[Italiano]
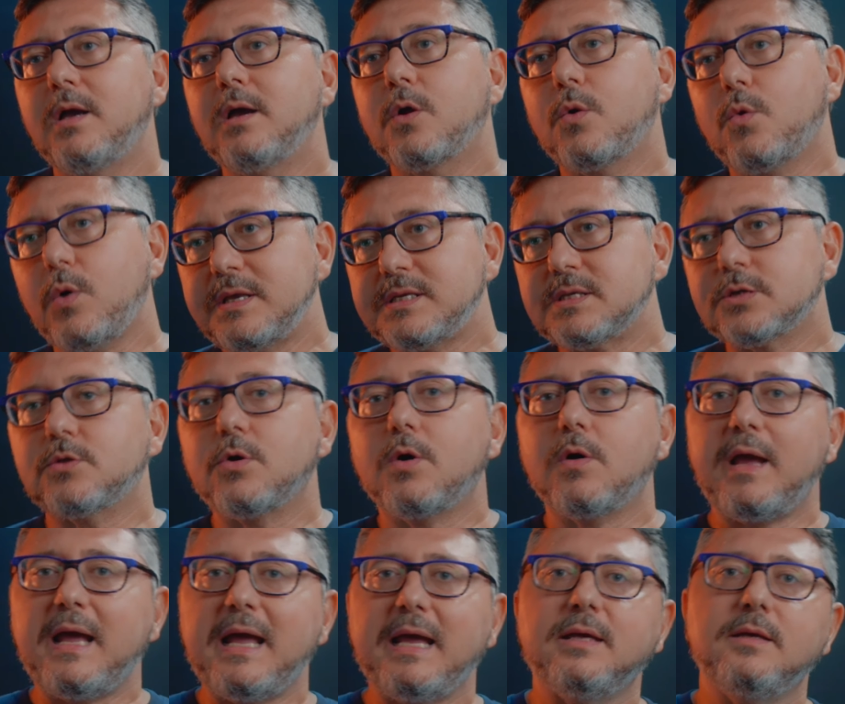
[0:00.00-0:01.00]
Questo
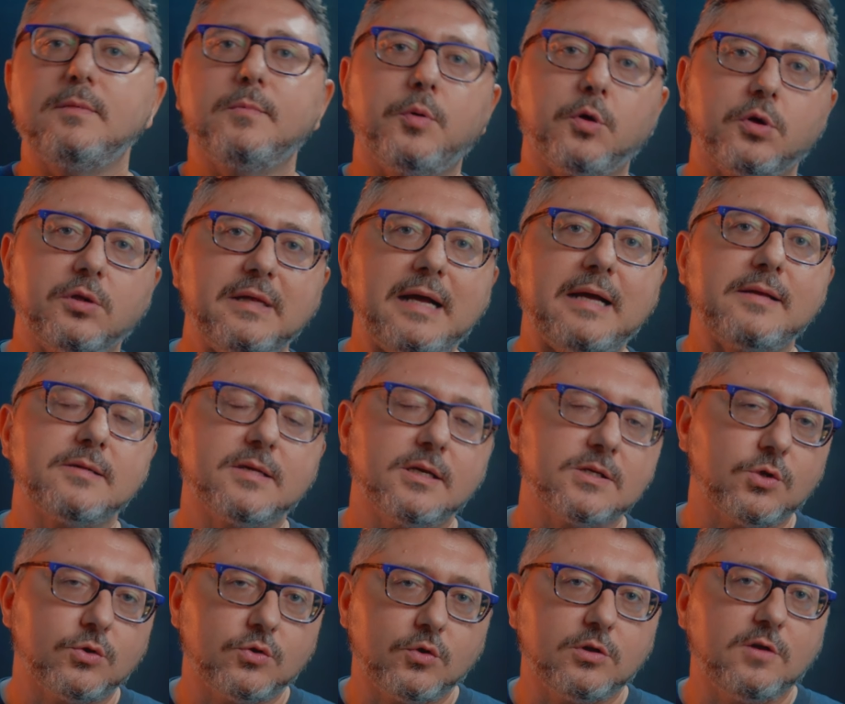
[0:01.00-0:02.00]
è importante
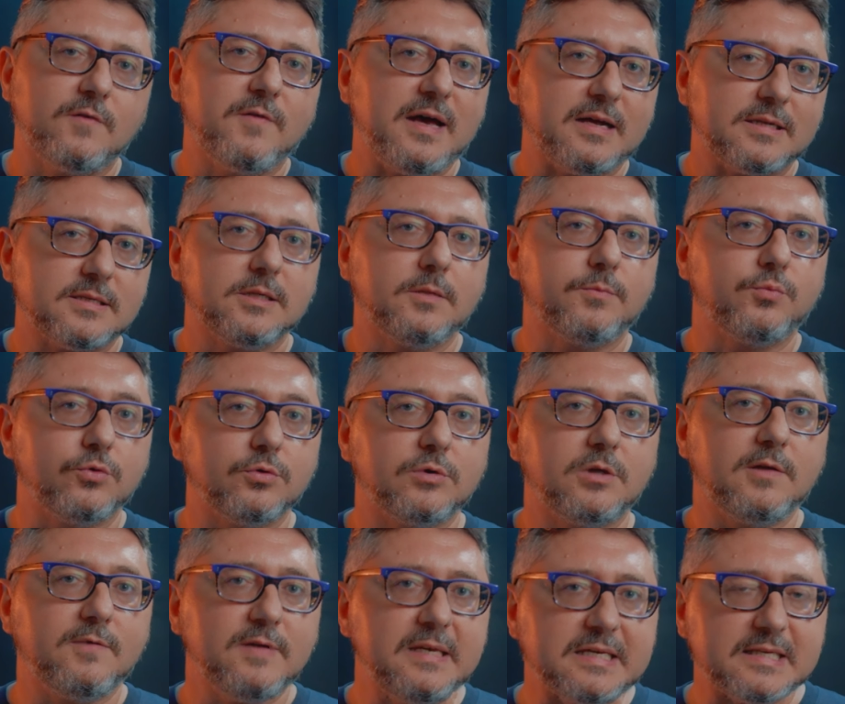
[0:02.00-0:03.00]
sotto diversi punti
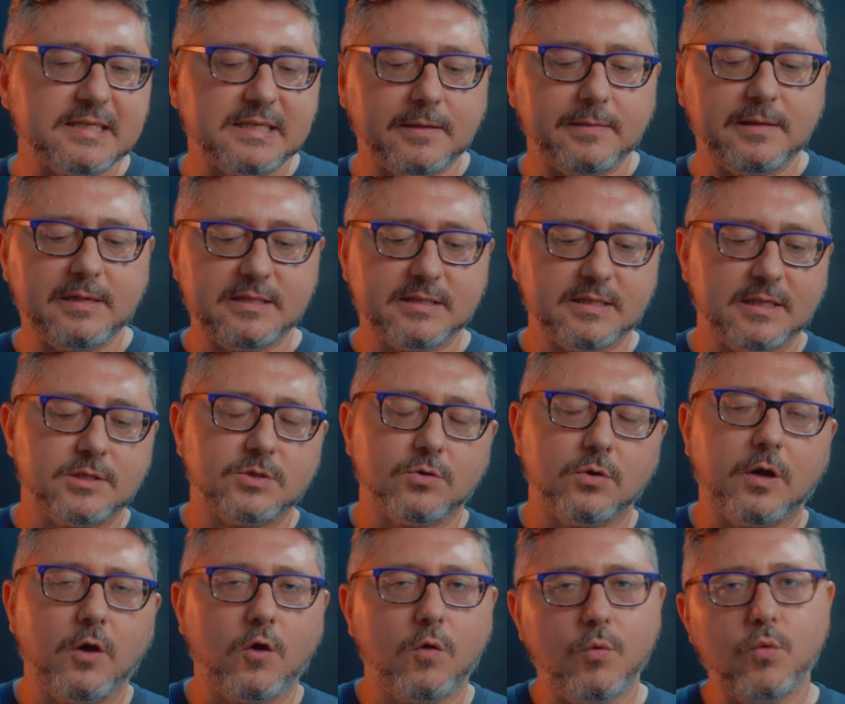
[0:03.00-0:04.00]
di vista, nel senso
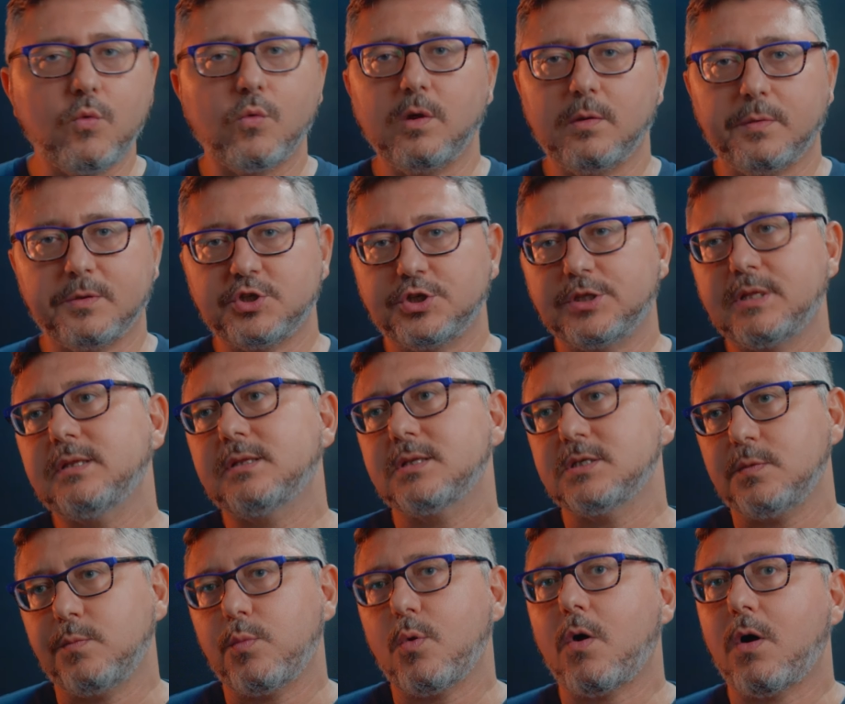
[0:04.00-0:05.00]
che comunque il precedente
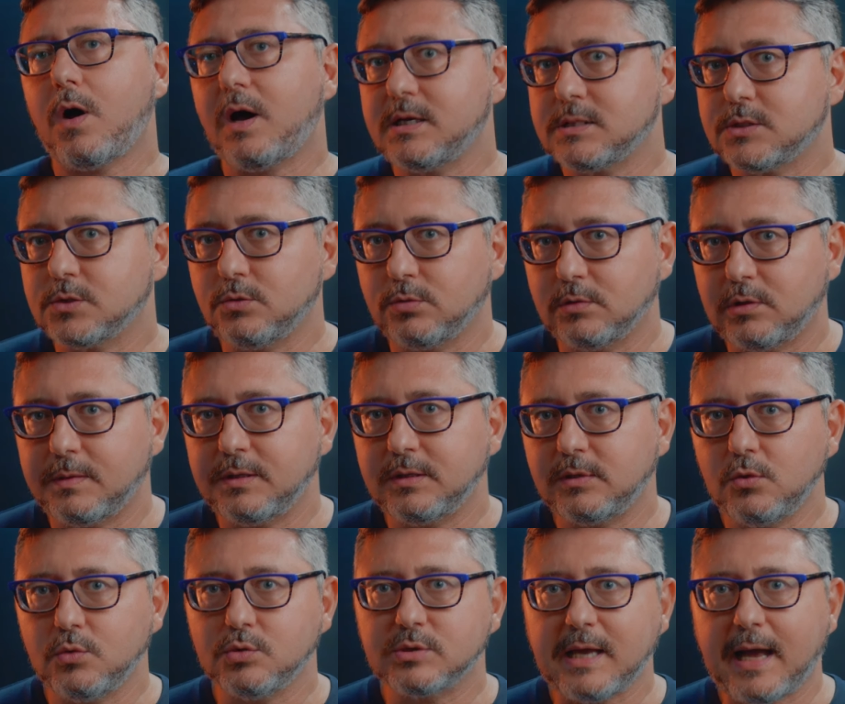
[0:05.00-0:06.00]
si può
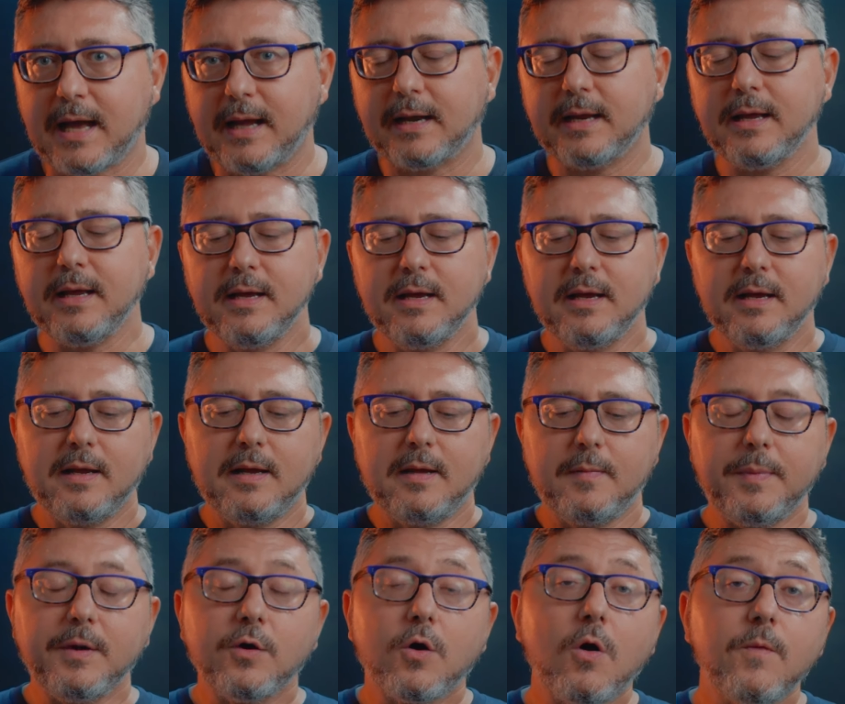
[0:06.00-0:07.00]
assolutamente usare,
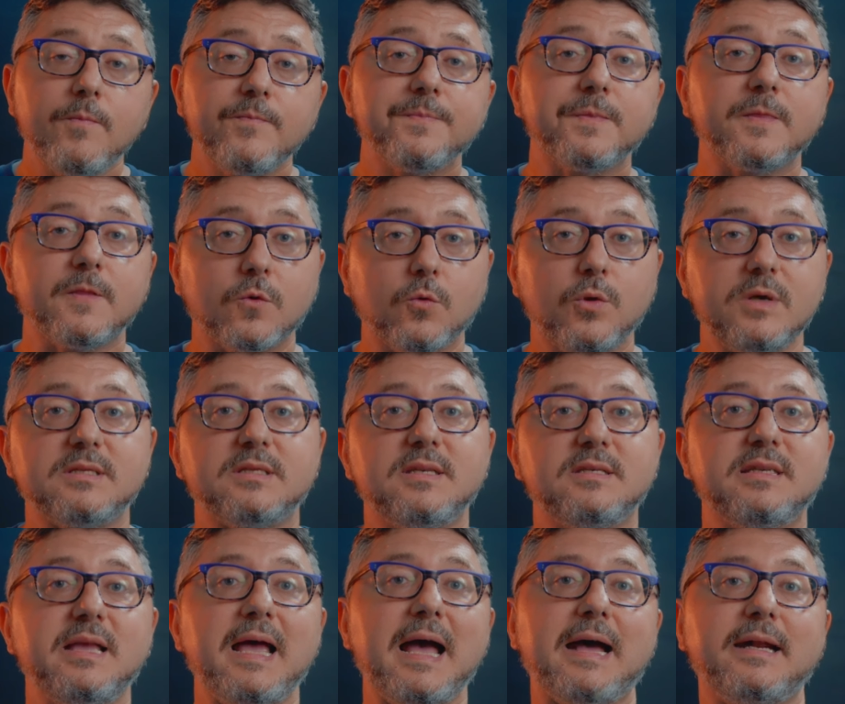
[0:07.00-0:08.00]
però in questi
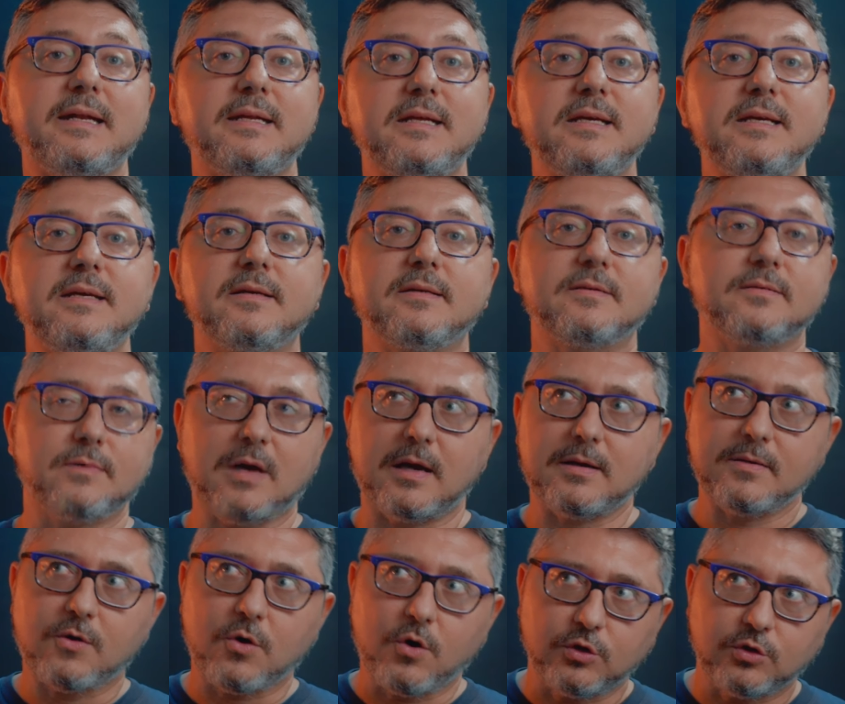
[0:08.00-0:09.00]
sei anni,
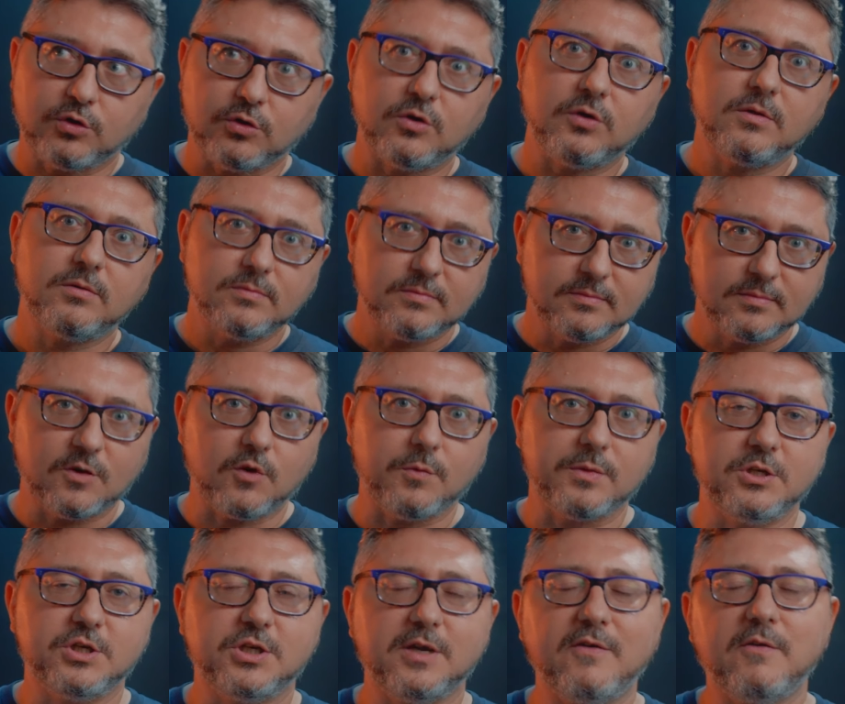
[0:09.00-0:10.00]
8, come
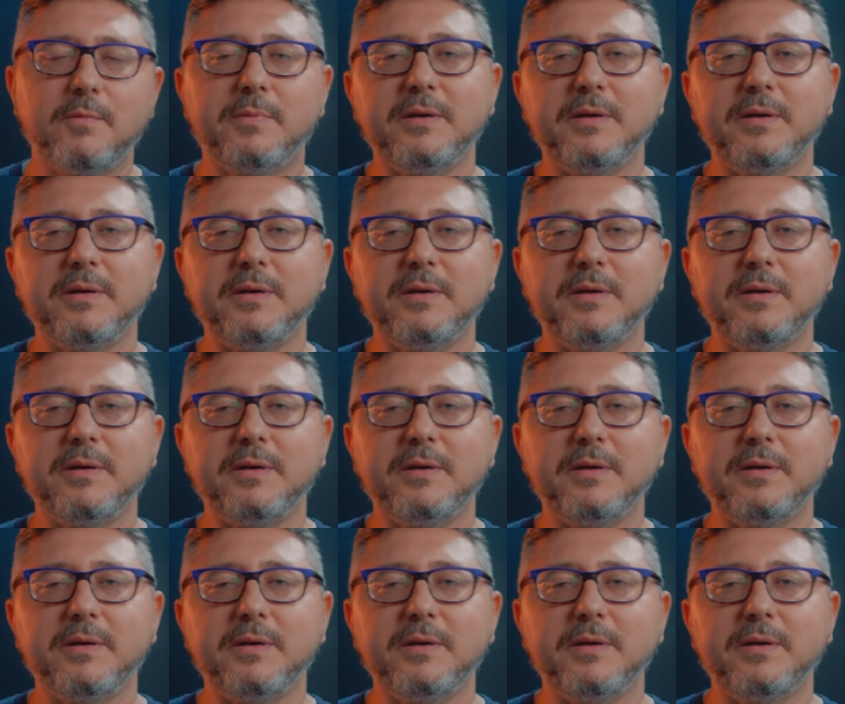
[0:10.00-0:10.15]
dicevo